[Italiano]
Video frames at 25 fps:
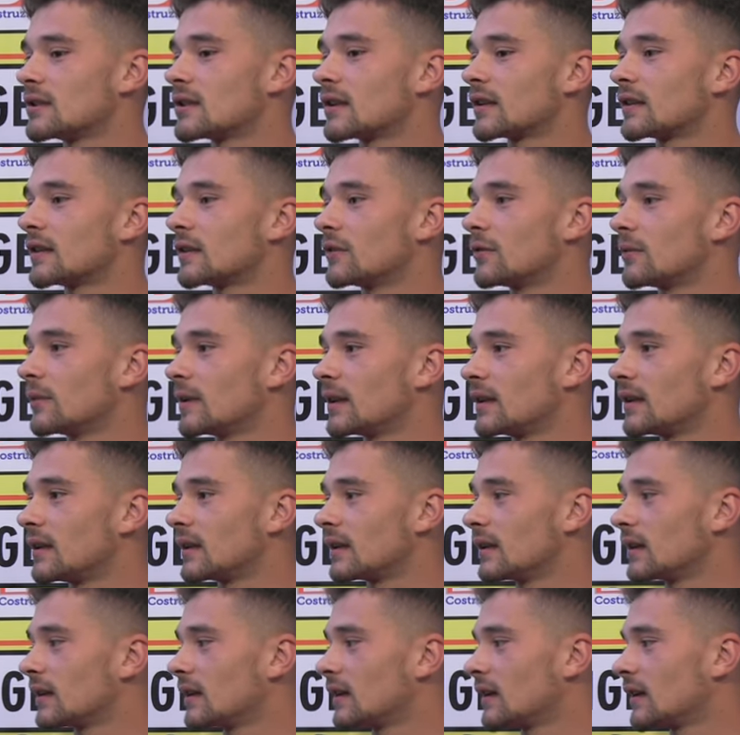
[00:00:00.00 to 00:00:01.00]
già da
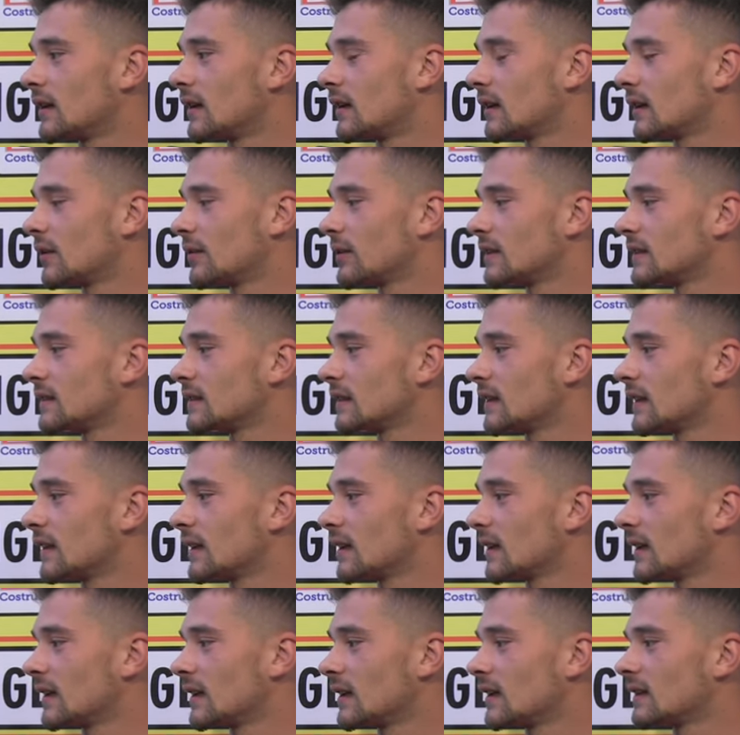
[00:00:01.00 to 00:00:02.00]
domenica questa
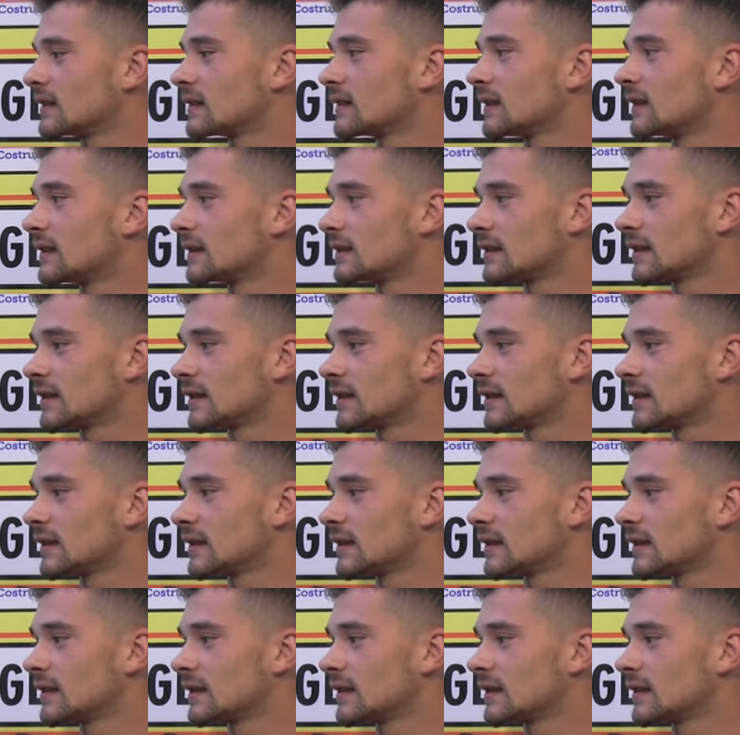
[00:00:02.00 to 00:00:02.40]
in casa,